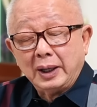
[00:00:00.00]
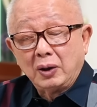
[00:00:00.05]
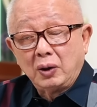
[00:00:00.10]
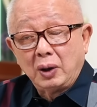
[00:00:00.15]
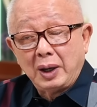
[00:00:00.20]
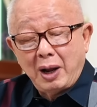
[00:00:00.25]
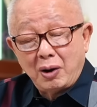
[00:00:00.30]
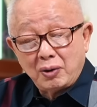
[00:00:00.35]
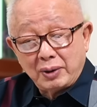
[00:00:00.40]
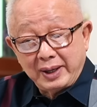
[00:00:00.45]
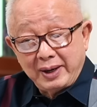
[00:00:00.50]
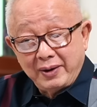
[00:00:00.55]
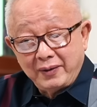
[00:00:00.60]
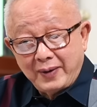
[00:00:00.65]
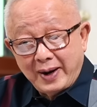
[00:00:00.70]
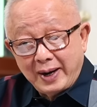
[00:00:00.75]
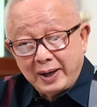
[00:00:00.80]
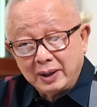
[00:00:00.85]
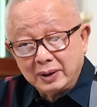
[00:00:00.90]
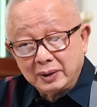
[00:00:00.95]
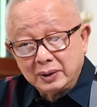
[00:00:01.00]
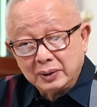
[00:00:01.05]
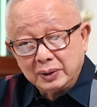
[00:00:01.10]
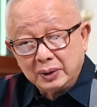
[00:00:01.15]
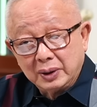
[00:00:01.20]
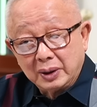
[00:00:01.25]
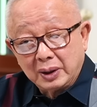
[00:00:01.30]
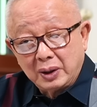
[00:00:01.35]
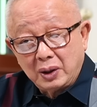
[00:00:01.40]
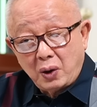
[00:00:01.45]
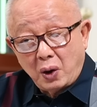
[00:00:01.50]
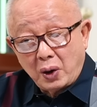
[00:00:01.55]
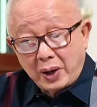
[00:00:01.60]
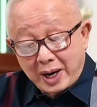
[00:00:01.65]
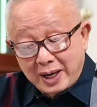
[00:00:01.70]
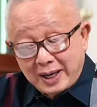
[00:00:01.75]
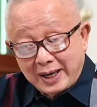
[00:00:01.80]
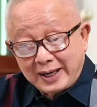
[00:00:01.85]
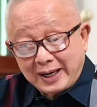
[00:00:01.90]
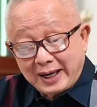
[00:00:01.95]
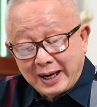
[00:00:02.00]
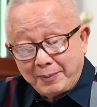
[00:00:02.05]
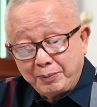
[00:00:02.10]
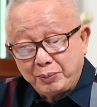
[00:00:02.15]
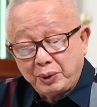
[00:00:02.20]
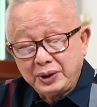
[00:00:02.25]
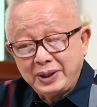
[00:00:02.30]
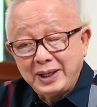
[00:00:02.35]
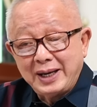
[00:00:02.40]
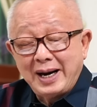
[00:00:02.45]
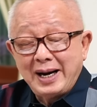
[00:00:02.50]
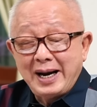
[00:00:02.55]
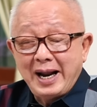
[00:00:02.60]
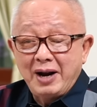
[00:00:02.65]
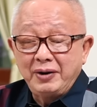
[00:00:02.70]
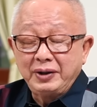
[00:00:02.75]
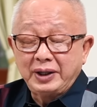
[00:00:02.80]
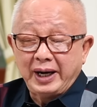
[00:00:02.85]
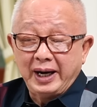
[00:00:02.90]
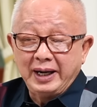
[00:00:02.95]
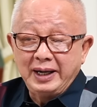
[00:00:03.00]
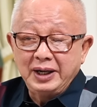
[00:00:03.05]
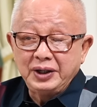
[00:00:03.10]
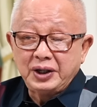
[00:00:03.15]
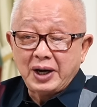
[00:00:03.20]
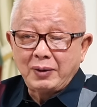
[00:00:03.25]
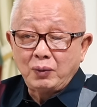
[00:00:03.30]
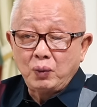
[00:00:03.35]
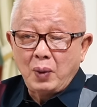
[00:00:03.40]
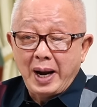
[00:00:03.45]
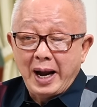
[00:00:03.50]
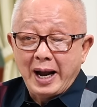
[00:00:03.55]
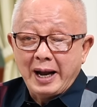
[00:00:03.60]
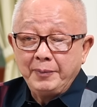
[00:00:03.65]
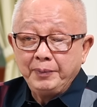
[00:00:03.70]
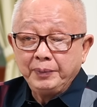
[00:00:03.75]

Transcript: ก็เล่ากันให้ฟังก็แล้วกันนะครับเพราะฉะนั้นแล้วจะเห็นได้ชัดว่า